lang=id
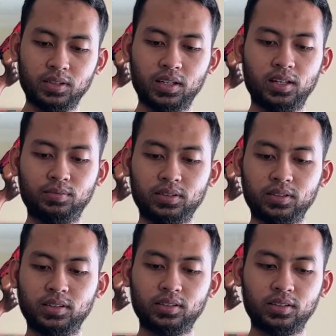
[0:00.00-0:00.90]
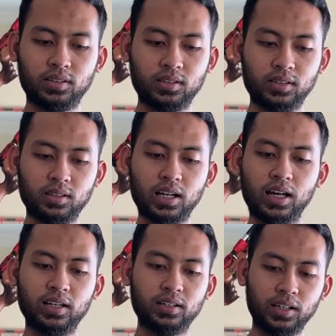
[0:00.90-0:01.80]
nah, nah
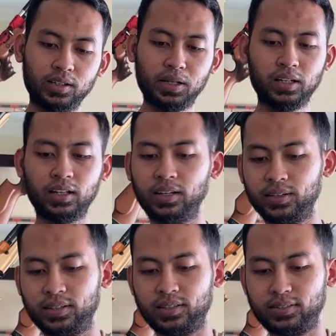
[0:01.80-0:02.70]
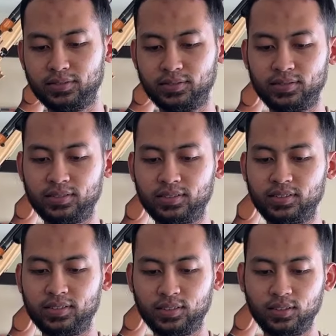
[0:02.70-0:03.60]
kayak gimana tadi
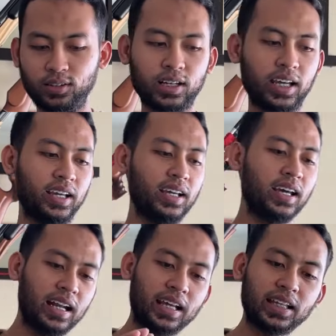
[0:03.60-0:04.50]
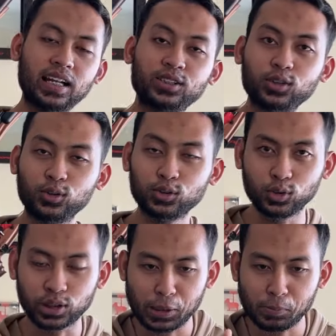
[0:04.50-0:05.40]
oke Nah, kita lanjut
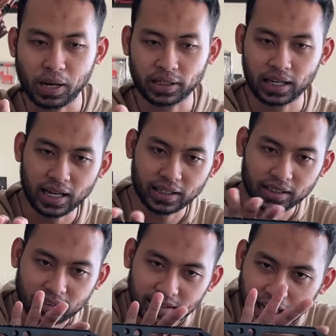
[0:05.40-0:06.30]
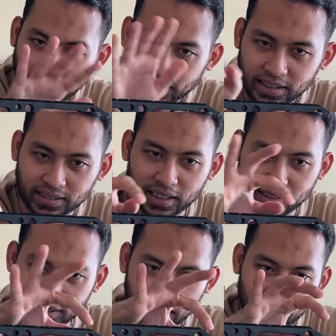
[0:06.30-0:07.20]
untuk di bagian atas ya.
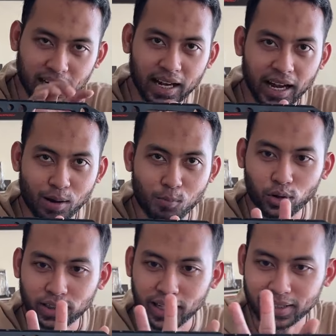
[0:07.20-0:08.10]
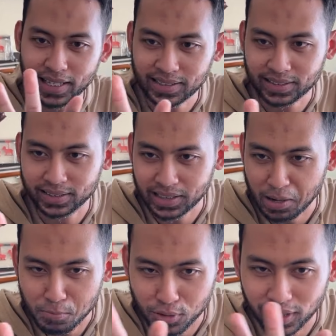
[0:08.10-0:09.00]
Di sini ada kayak modelnya
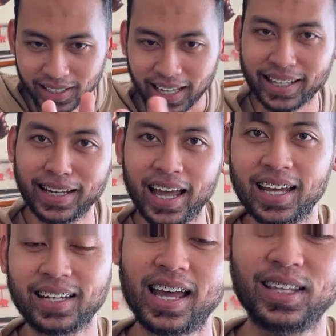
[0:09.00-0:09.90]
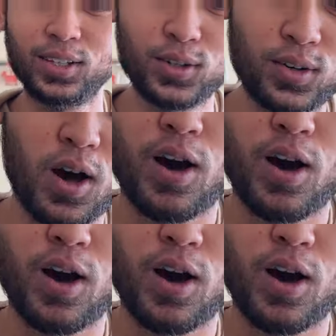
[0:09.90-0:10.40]
jambul kayak gini ya. Nah, itu